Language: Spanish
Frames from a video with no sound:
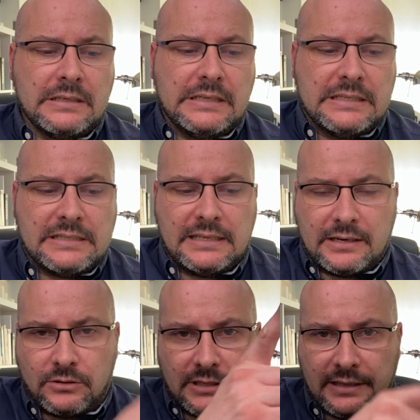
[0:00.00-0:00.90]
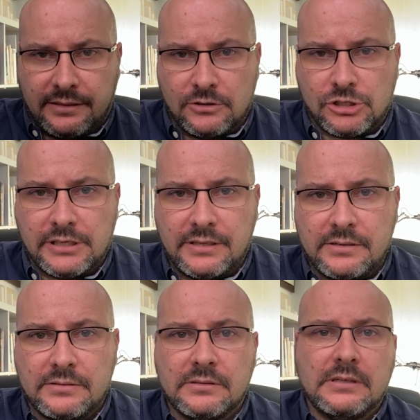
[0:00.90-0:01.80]
Y si la correlación se
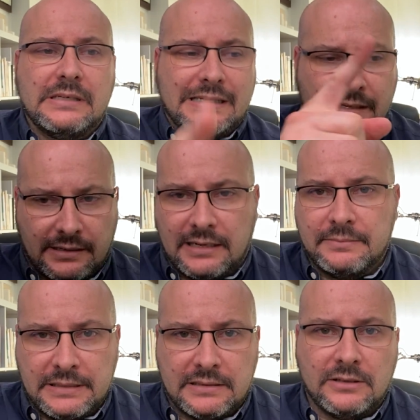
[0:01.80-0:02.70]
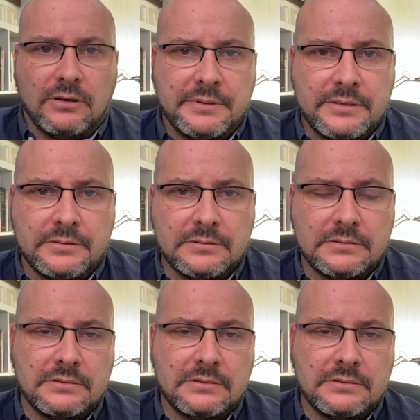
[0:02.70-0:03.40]
dio y realmente lo ha habido,